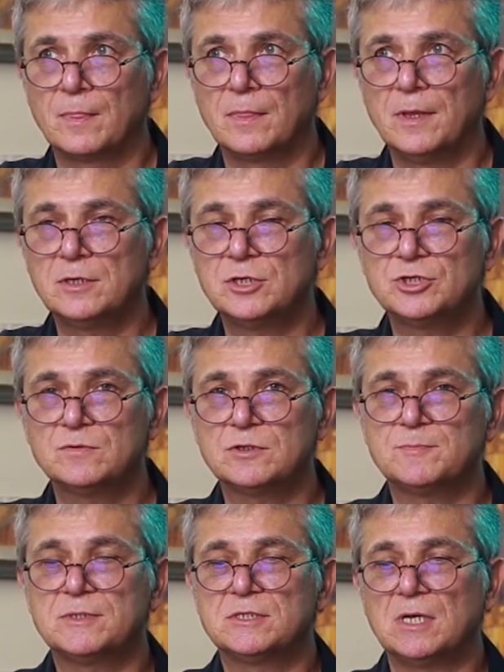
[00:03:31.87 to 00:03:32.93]
Да ничего
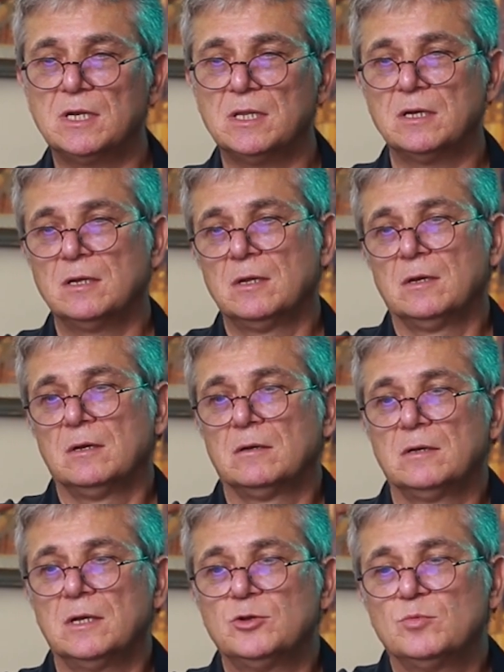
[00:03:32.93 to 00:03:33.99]
специально,
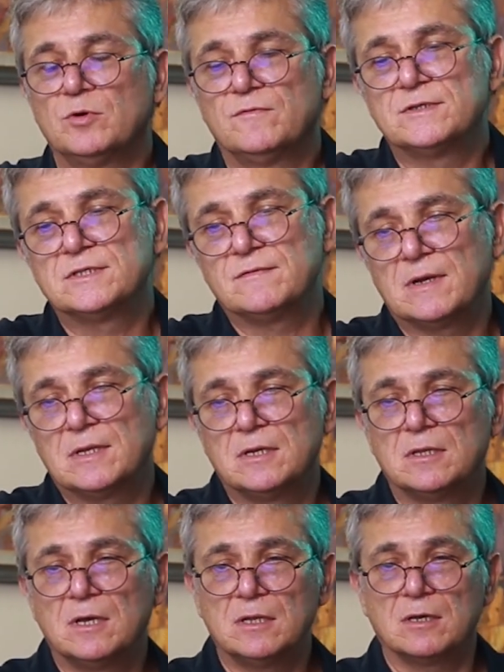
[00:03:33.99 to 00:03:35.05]
я думаю, вызывать
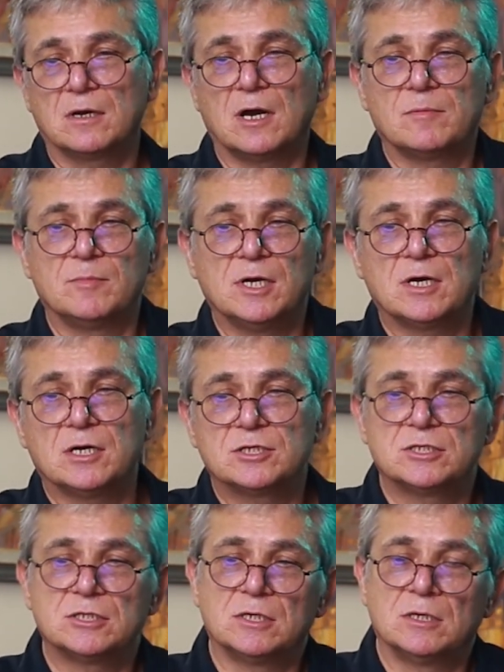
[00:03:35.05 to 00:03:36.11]
не надо. Как мне
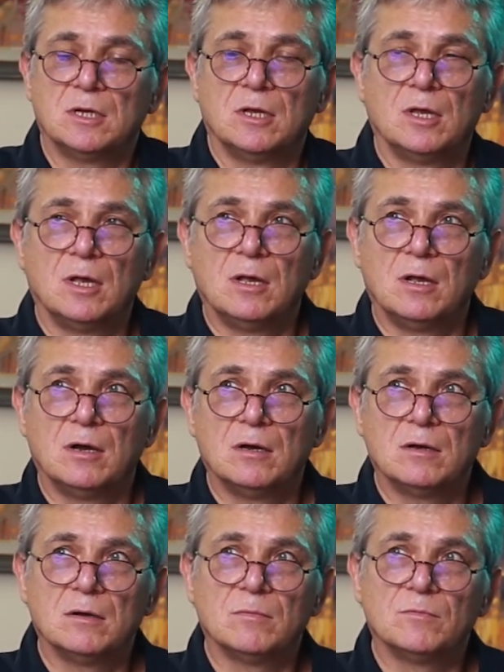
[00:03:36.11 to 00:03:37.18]
кажется,
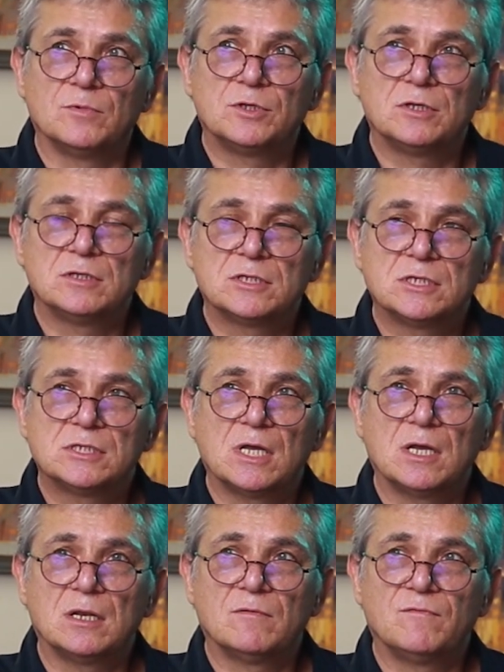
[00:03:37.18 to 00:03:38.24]
э, вот это
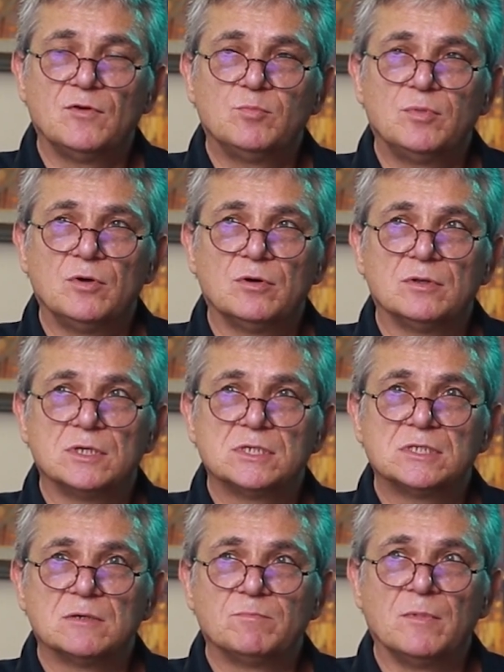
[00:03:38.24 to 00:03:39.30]
состояние
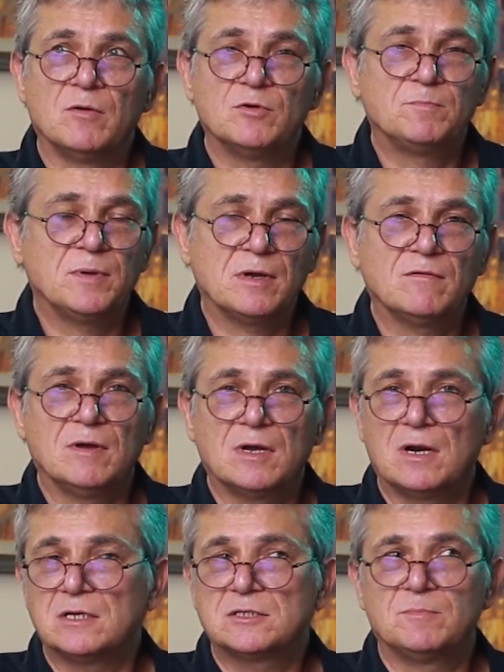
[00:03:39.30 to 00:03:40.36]
влюбленности. Вот первый
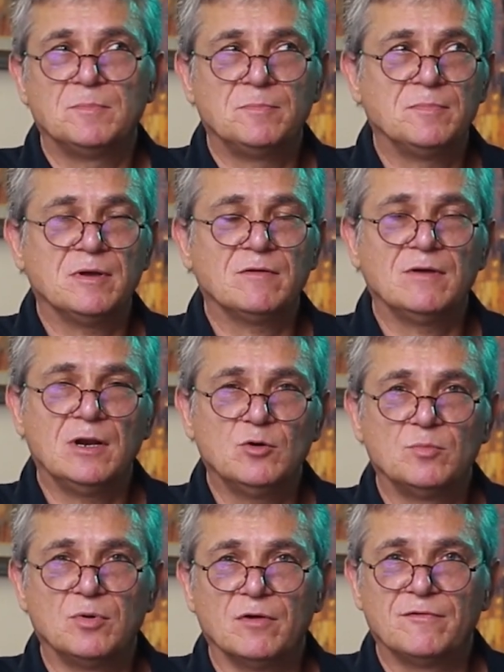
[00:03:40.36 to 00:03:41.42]
раз, первая
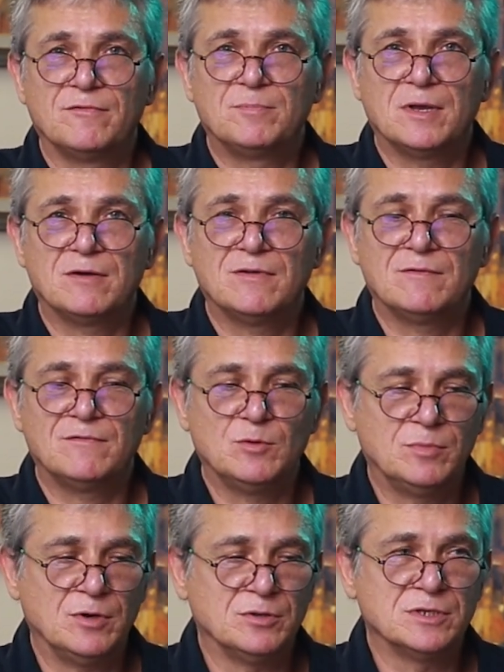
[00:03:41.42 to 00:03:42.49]
любовь, первая
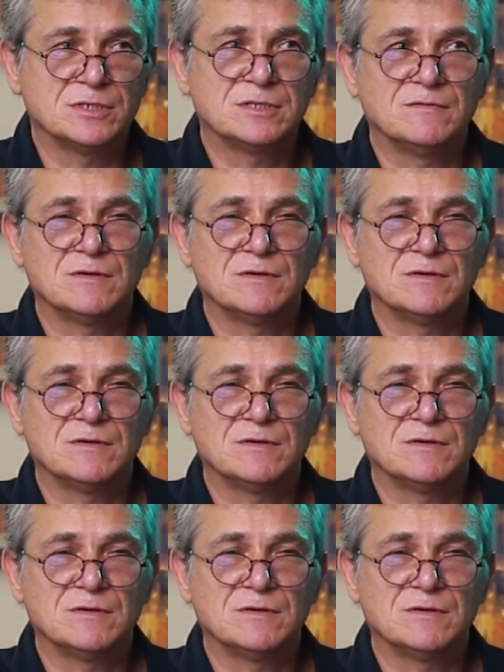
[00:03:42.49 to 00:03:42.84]
влюбленность.